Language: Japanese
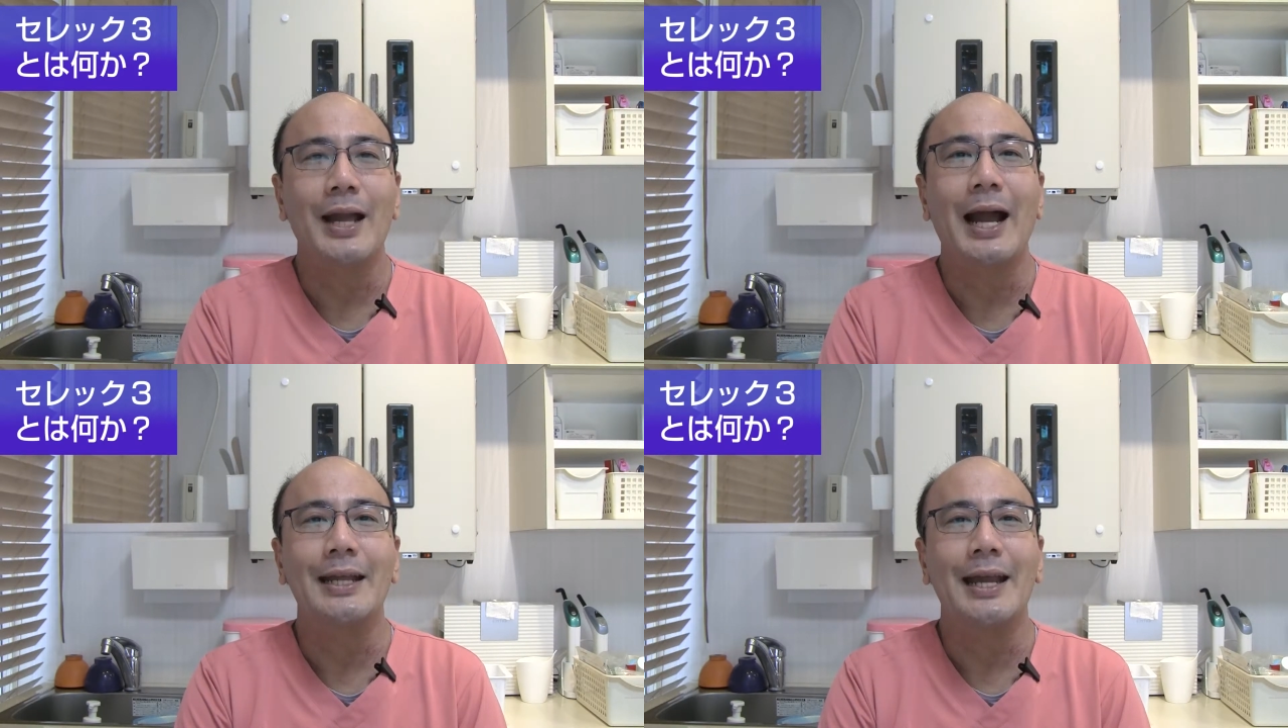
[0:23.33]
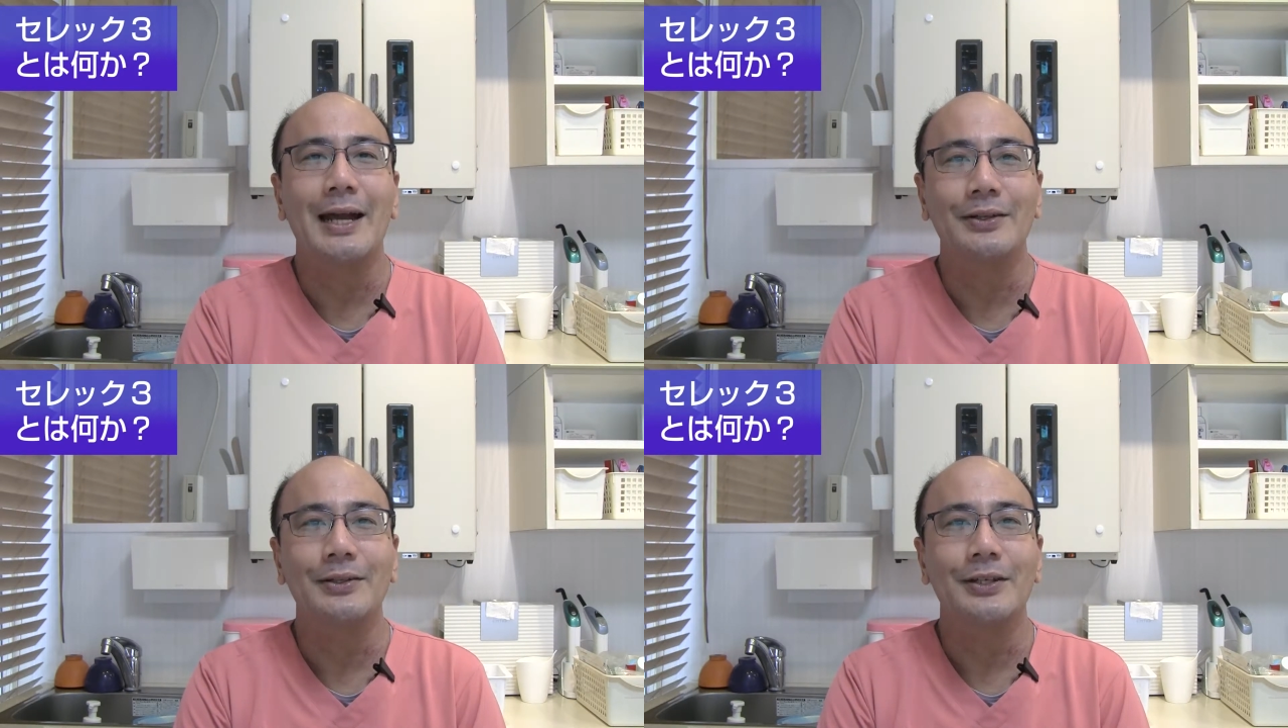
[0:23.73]
中に
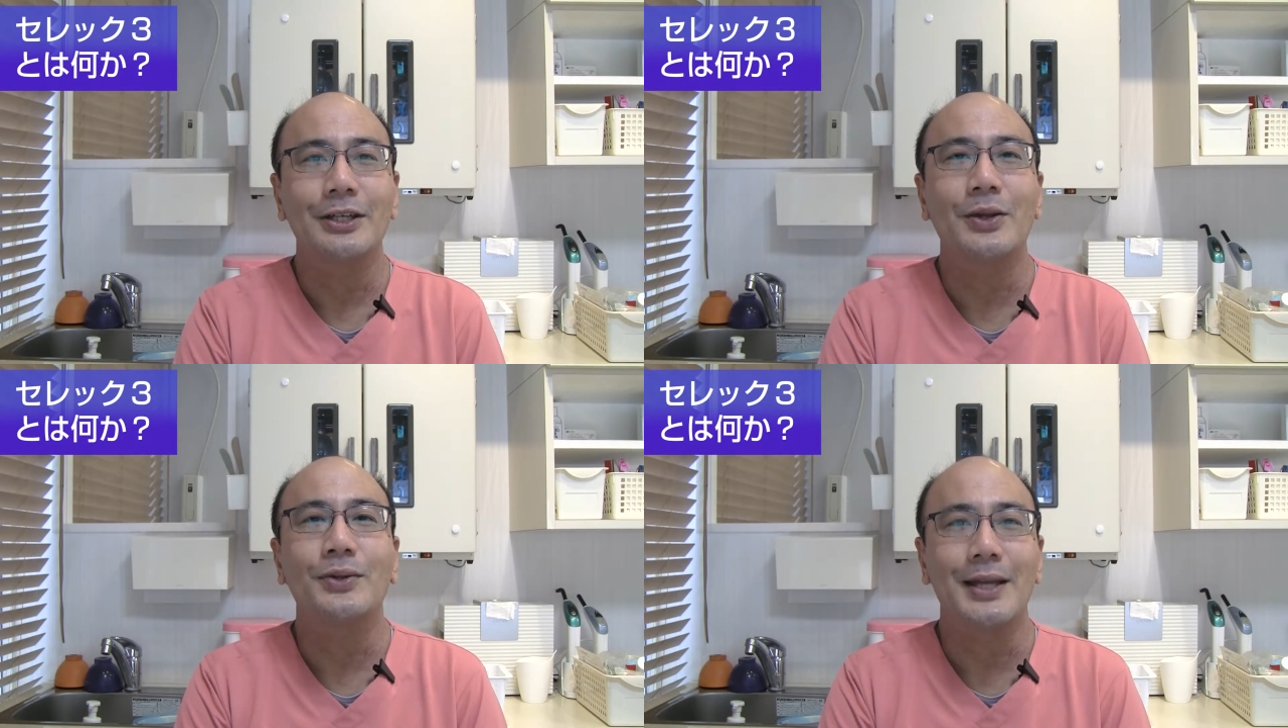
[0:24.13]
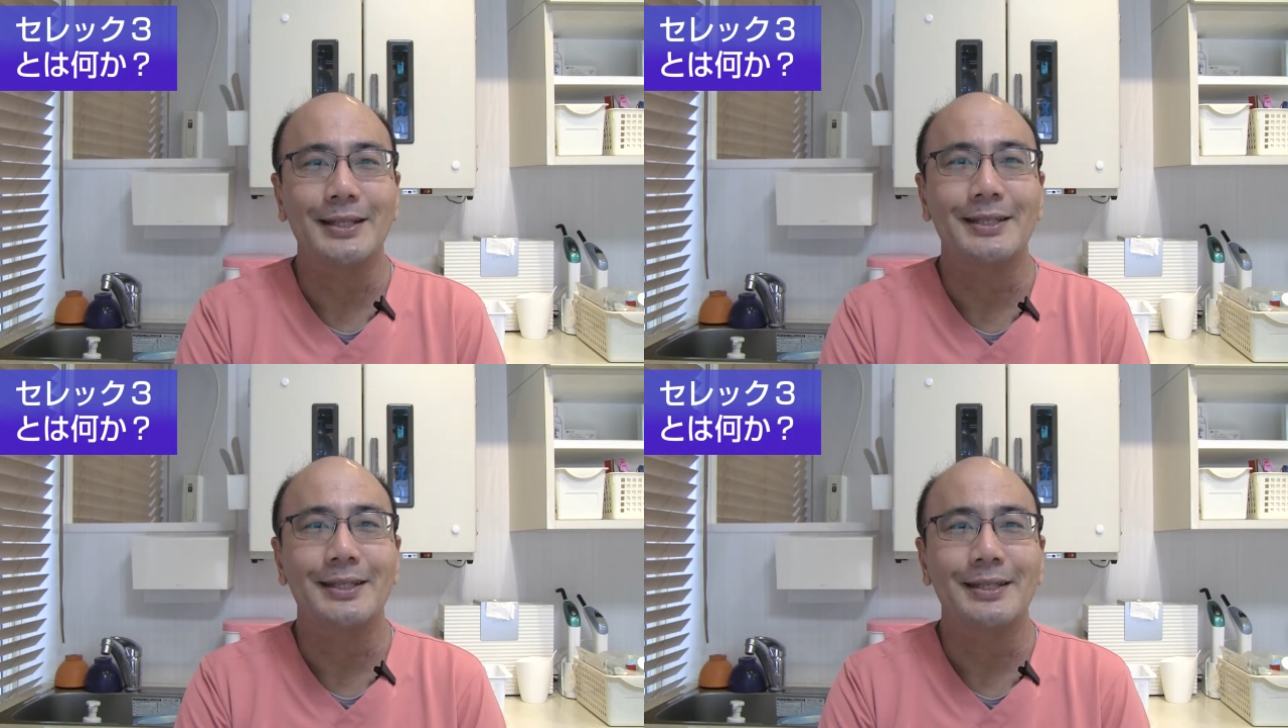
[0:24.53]
ある一つ
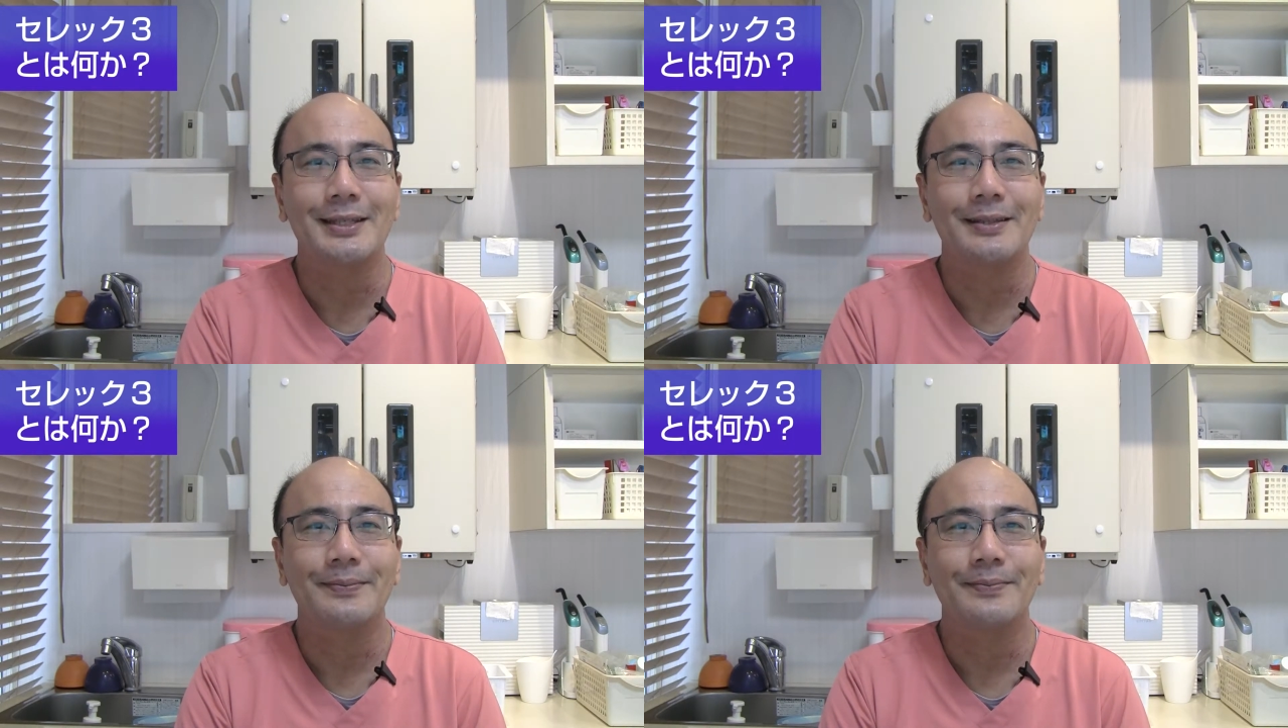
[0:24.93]
です